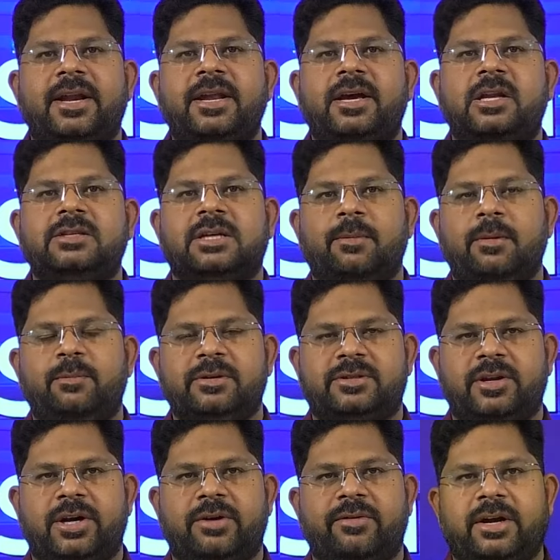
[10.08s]
ఎన్నికలు
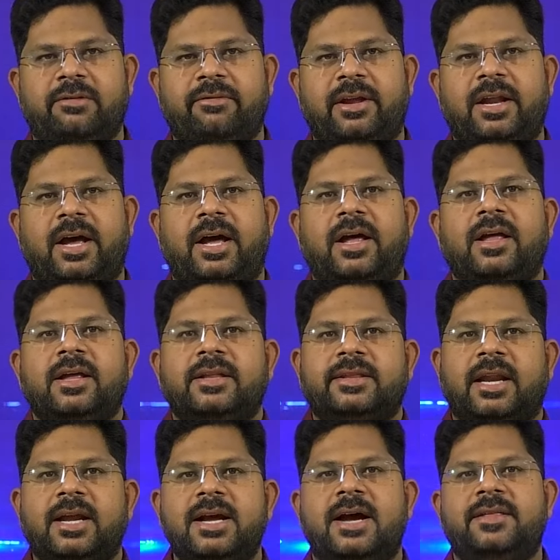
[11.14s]
సమీపిస్తున్నటువంటి వేళ
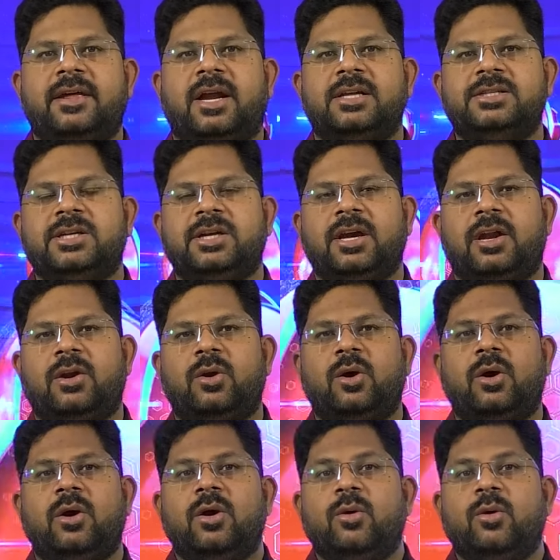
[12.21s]
తెలంగాణ రాజకీయాల్లో